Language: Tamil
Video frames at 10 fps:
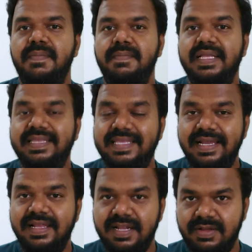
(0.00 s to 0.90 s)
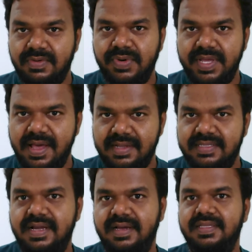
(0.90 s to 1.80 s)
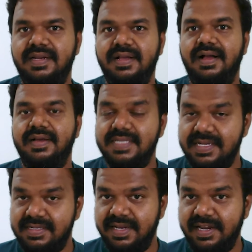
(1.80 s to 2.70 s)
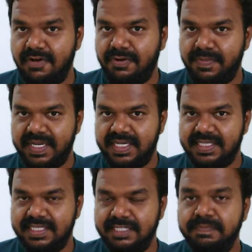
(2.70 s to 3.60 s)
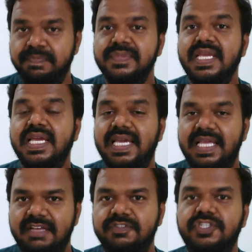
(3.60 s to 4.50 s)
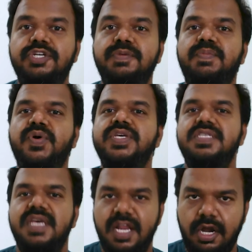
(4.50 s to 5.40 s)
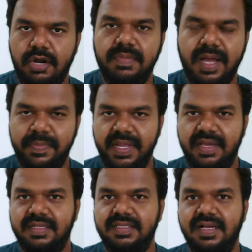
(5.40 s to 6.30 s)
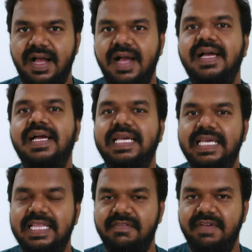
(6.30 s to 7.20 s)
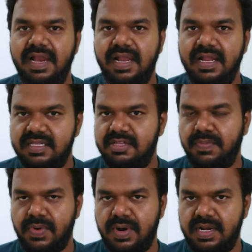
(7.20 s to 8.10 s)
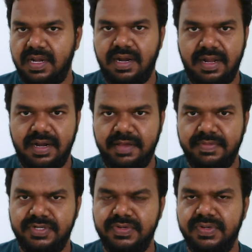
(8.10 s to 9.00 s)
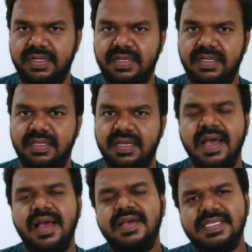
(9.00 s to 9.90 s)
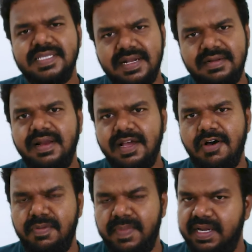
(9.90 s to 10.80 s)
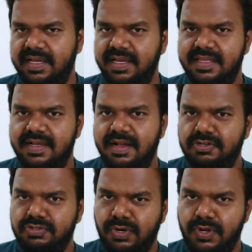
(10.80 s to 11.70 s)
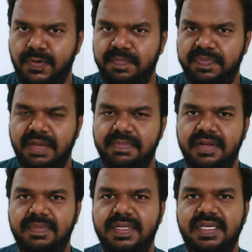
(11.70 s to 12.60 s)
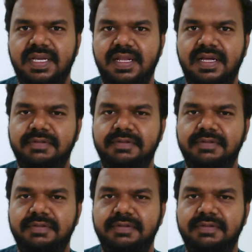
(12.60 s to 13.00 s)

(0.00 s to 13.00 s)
மத்தியில் இருக்கக்கூடிய அரசாங்கத்திற்காக சென்ட்ரல் கவர்மெண்ட்டுக்கு இந்த விஷயம் போய் சேரணும் அப்படிங்கிறதுக்காக இந்த வேலை நிறுத்தம் போராட்டங்கள்லாம் நடைபெற்று கொண்டிருக்கிறது சென்ட்ரல் கவர்மெண்ட்டுக்கு எதுக்காக சொல்லணும் அப்படின்னு பார்த்தீங்கன்னா